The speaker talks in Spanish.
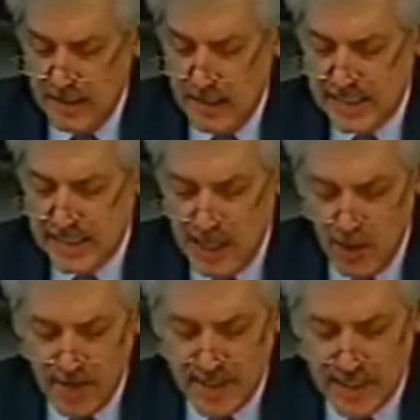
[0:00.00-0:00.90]
el
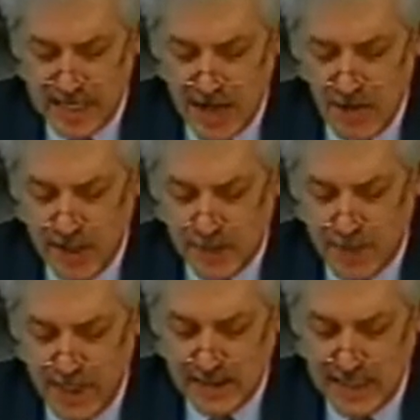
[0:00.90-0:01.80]
Senado mexicano
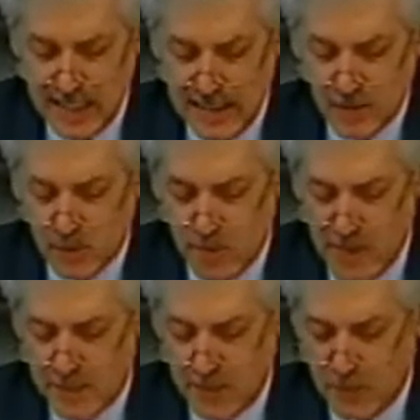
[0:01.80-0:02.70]
expresa sus
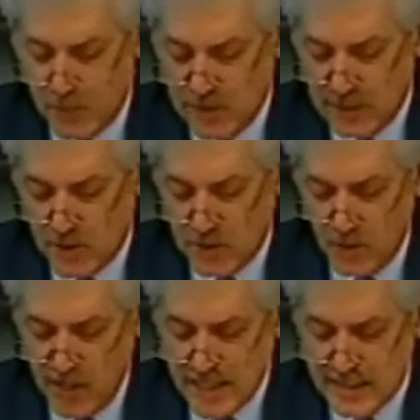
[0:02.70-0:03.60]
más profundas
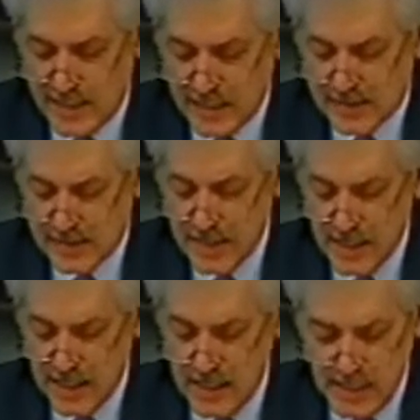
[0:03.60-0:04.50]
condolencias
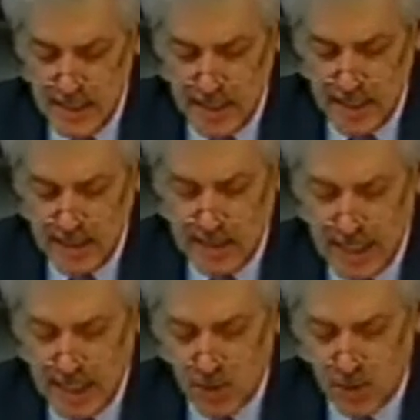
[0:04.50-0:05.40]
y
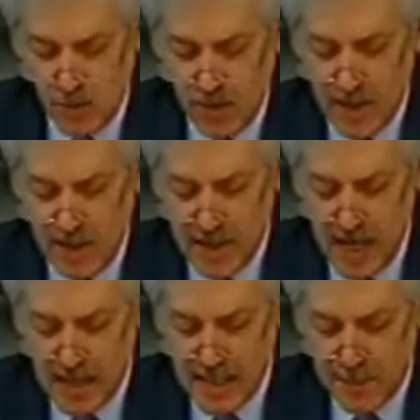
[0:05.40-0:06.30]
reitera su
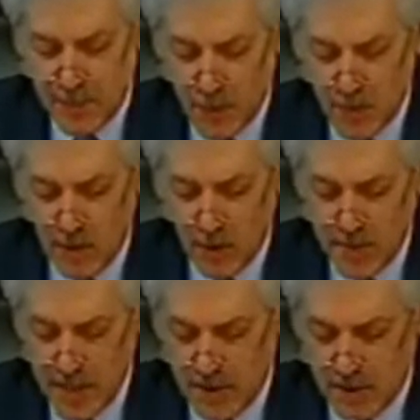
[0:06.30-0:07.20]
solidaridad y apoyo al
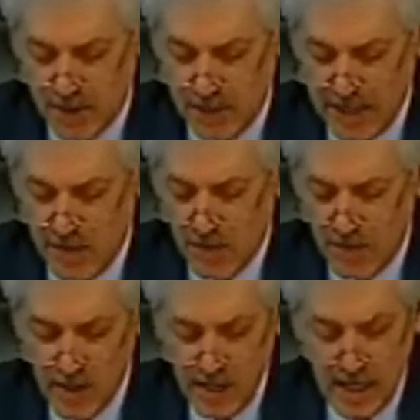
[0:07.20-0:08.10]
gobierno chileno,
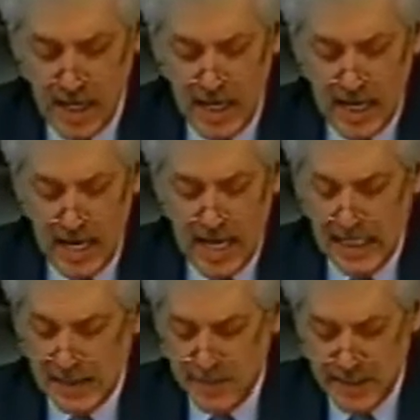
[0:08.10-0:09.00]
a
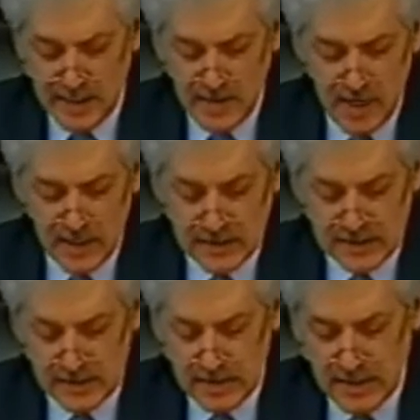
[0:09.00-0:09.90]
las
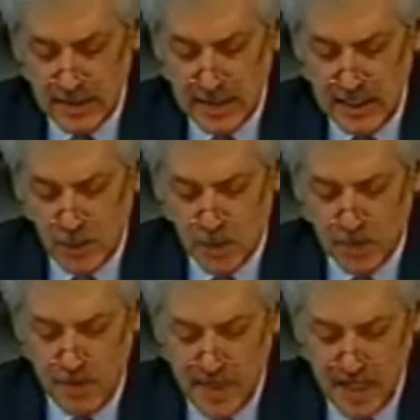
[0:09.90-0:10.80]
víctimas y sus
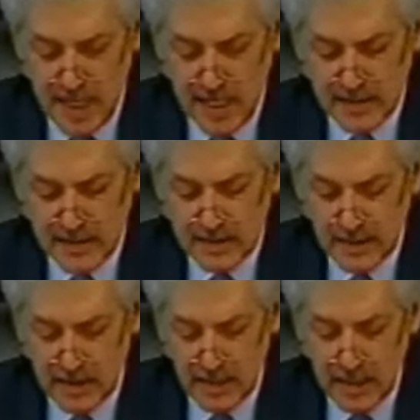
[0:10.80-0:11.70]
familias
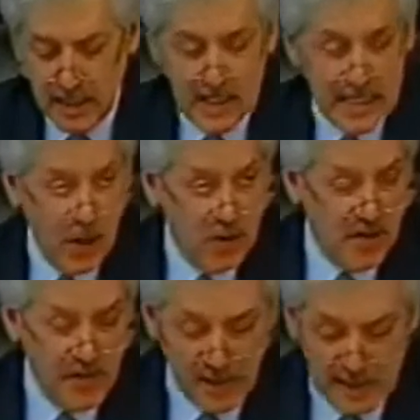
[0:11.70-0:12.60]
y a los
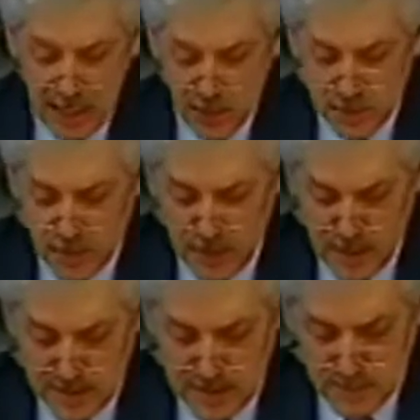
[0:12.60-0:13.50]
afectados por
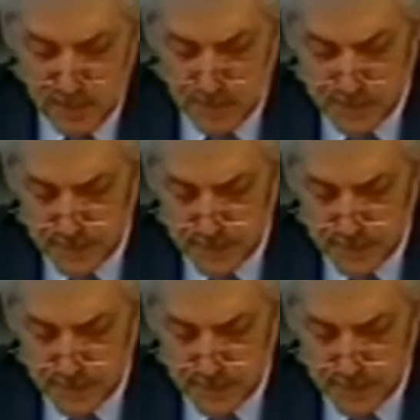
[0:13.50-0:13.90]
el sismo.